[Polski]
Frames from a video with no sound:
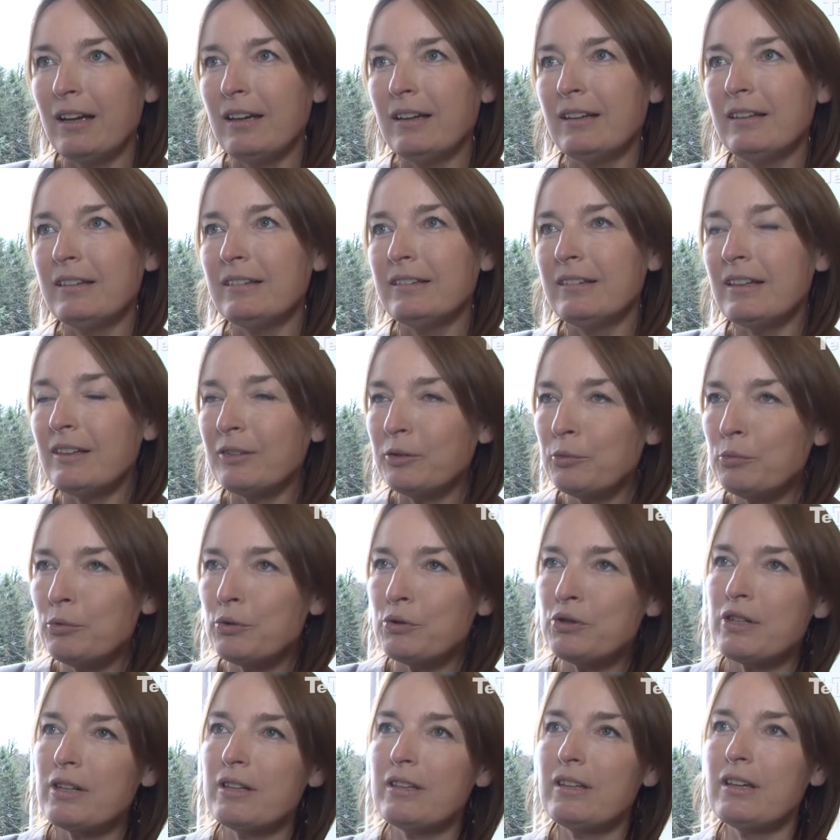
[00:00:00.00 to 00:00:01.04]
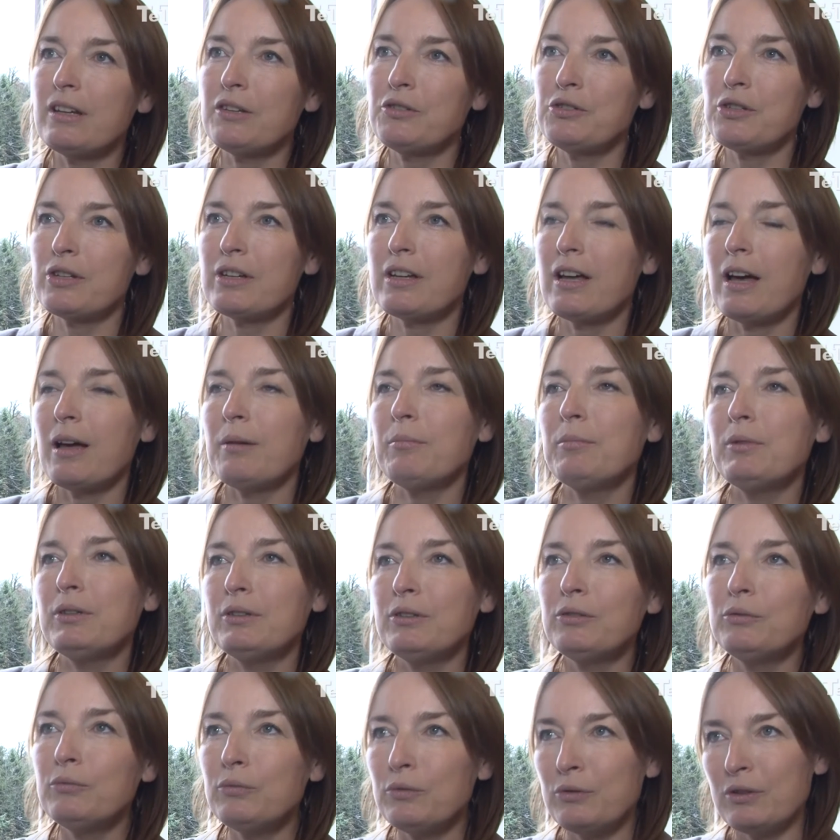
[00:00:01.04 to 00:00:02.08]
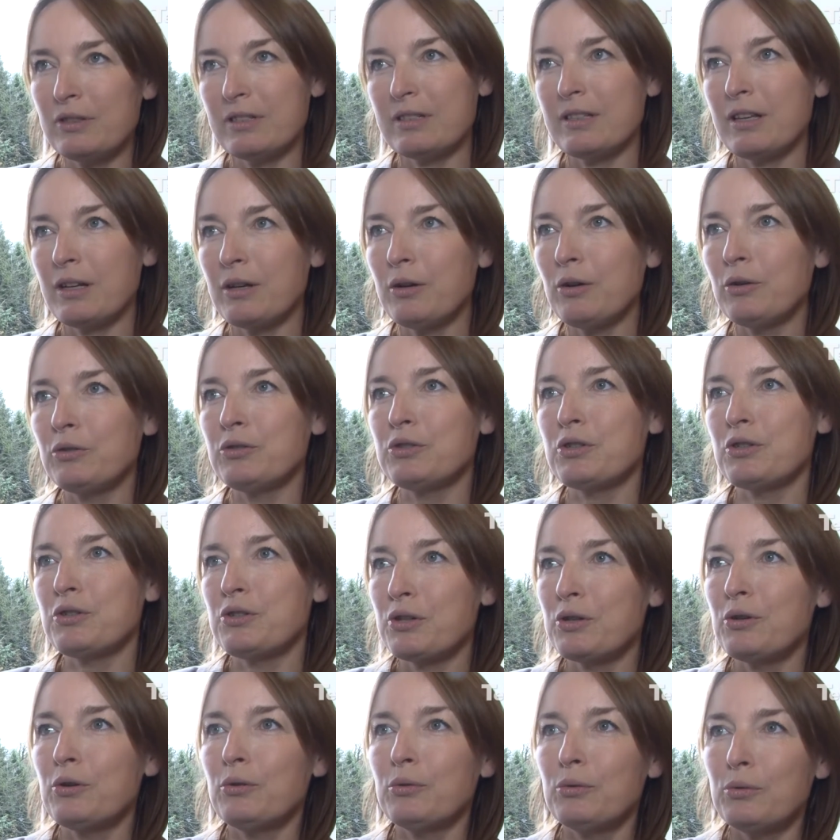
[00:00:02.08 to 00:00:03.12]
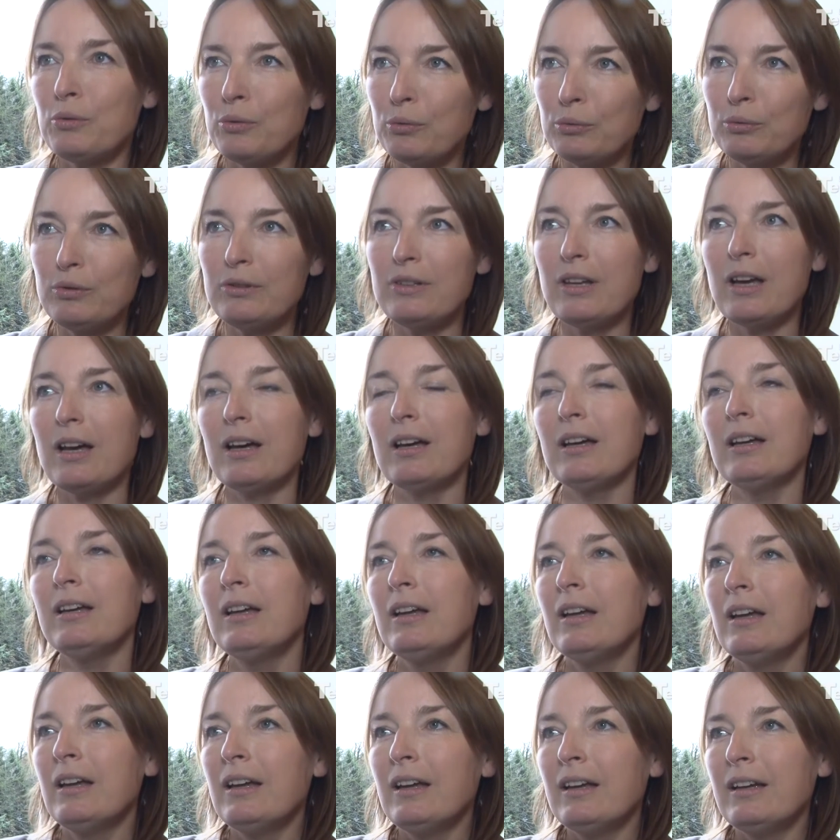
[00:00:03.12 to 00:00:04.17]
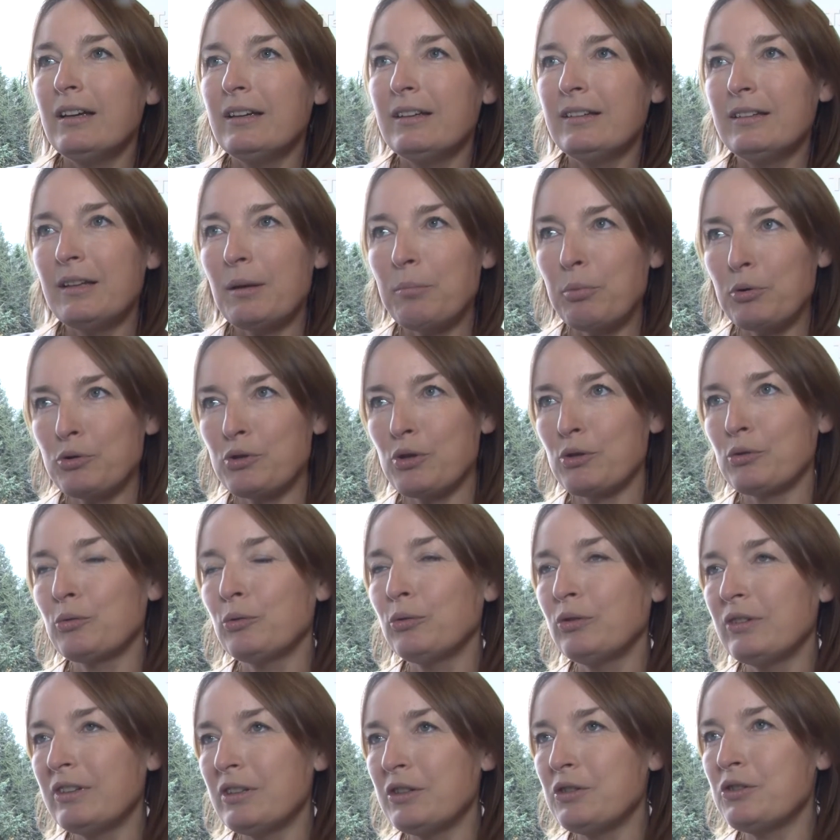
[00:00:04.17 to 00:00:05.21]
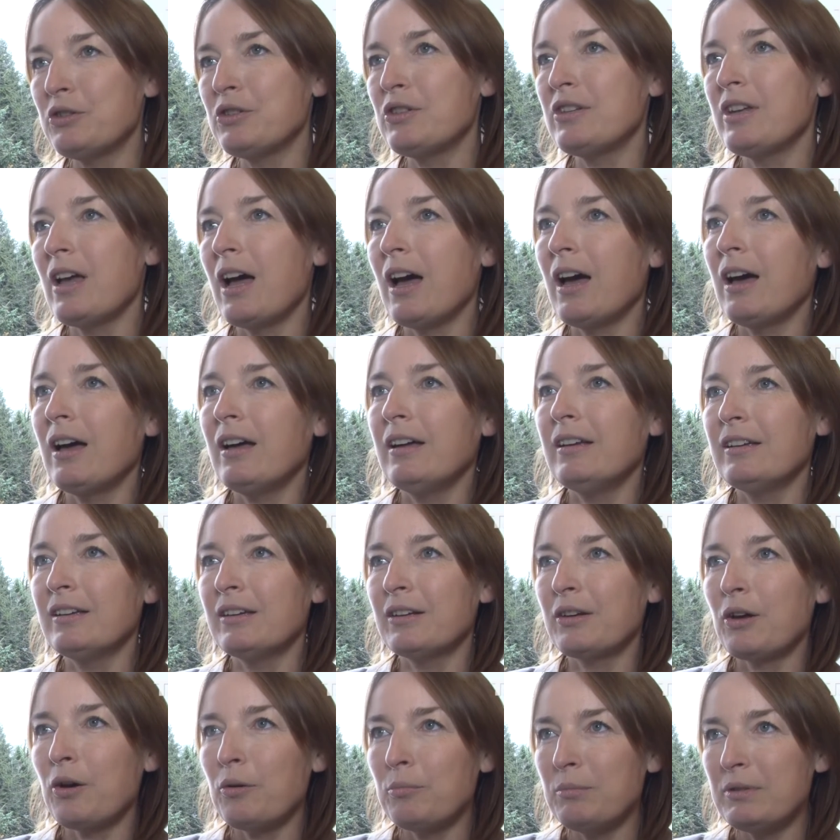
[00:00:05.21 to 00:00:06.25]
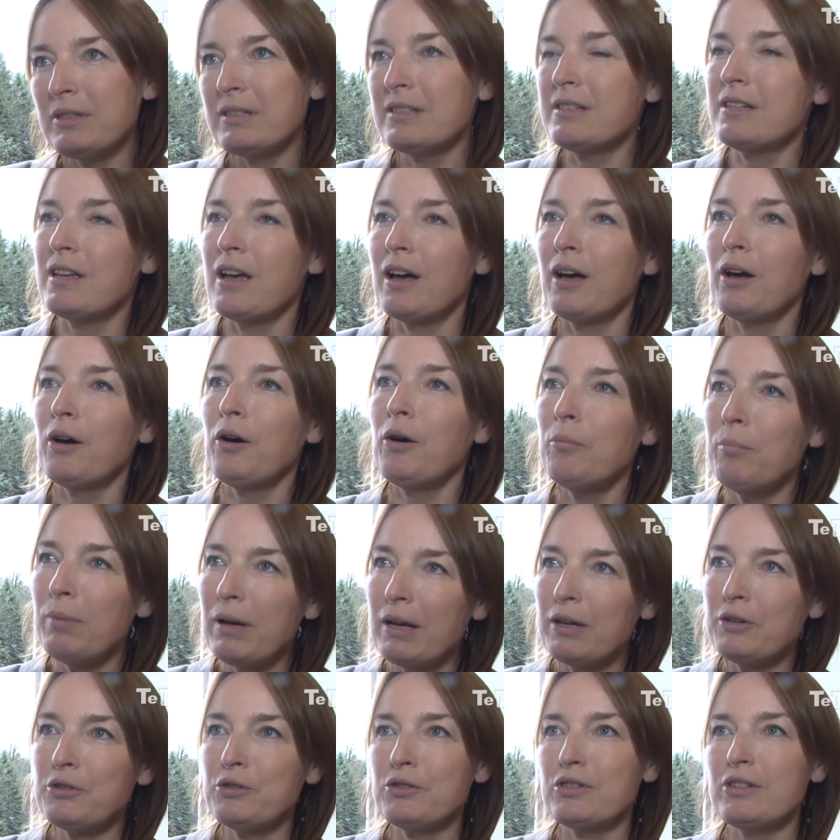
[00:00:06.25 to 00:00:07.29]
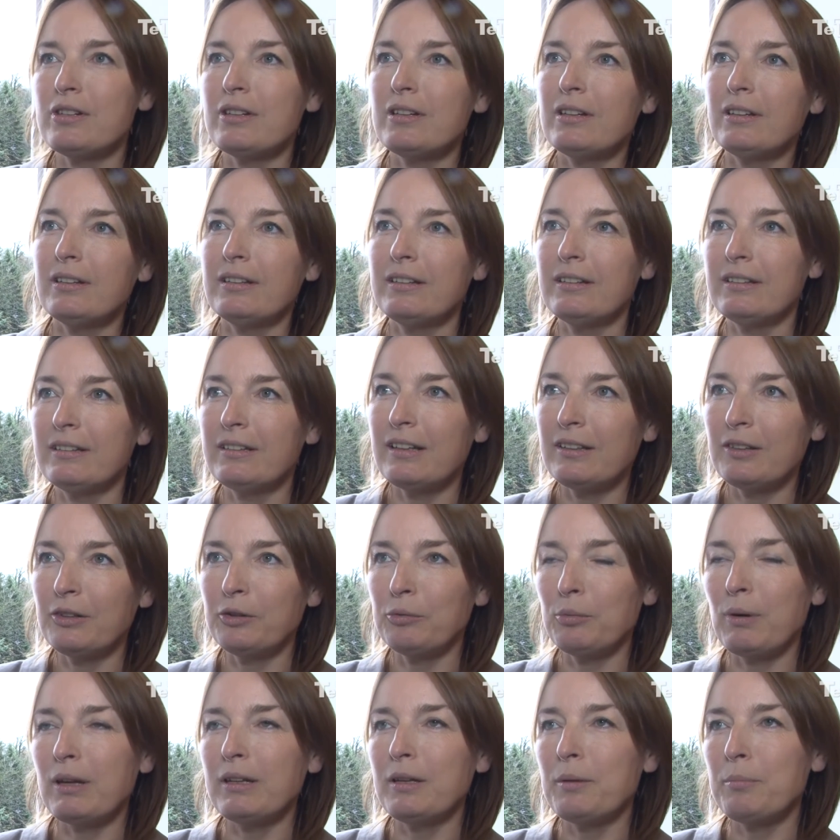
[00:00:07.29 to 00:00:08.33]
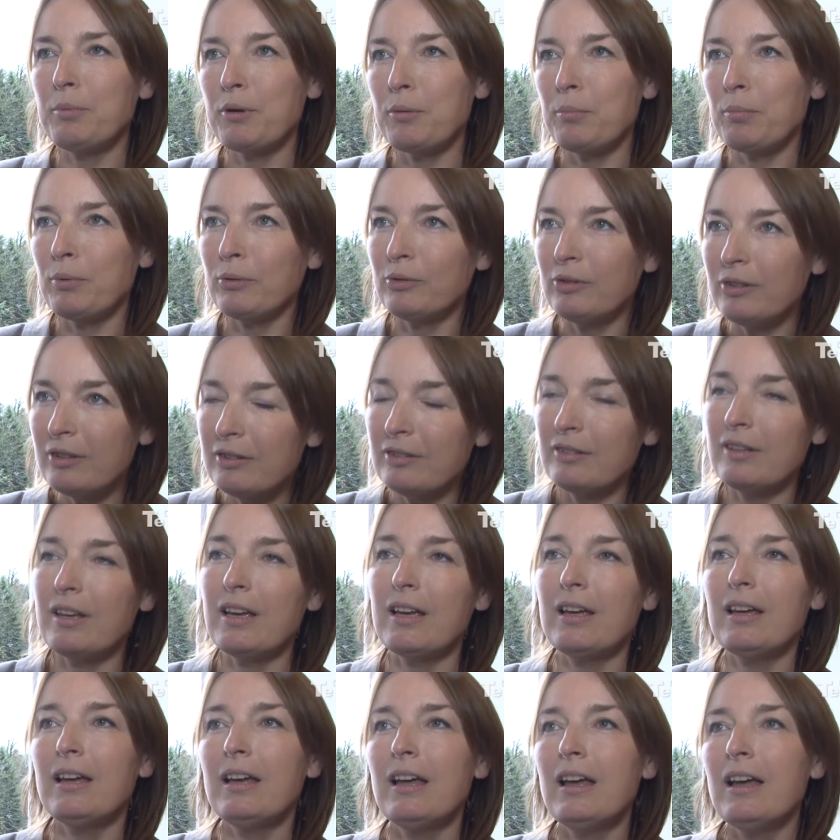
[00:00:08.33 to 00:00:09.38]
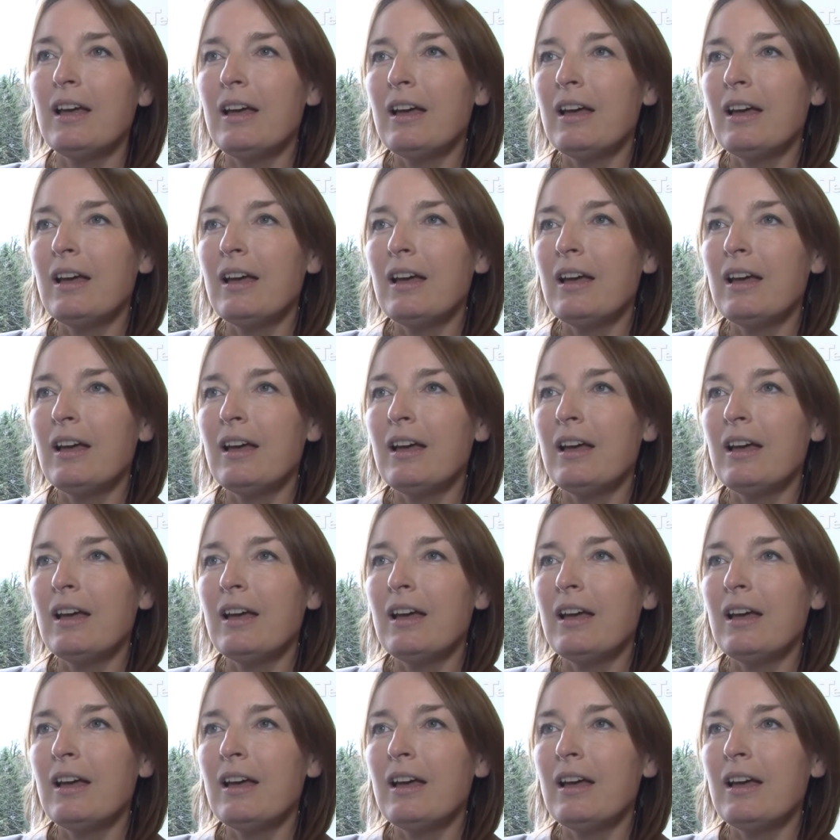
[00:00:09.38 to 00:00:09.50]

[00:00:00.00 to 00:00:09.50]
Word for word: E, na zgłoszenia czekamy do 23 grudnia. E, na początku stycznia e, komisja obejrzy nadesłane propozycje.